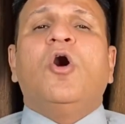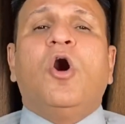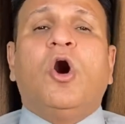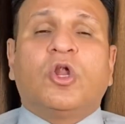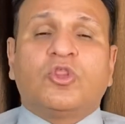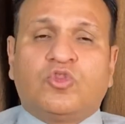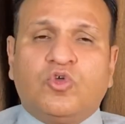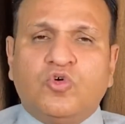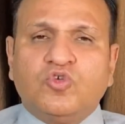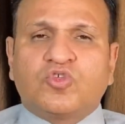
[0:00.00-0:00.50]

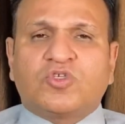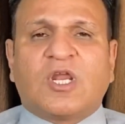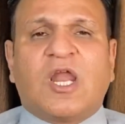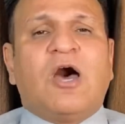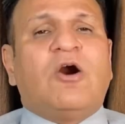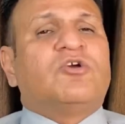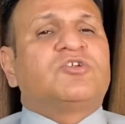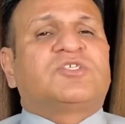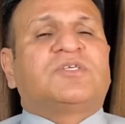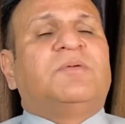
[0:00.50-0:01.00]
और दूसरा
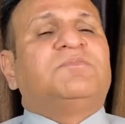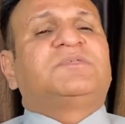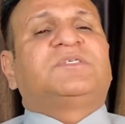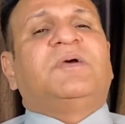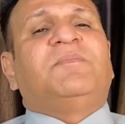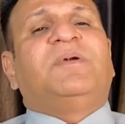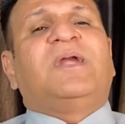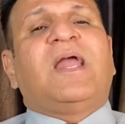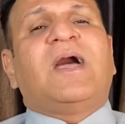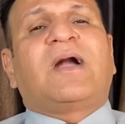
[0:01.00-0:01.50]
और
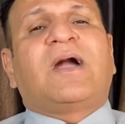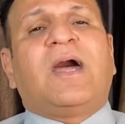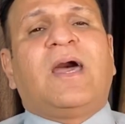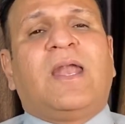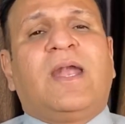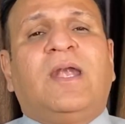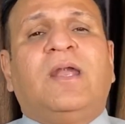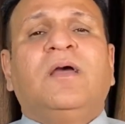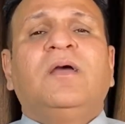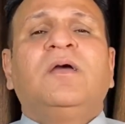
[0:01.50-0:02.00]
सबसे बड़ा कारण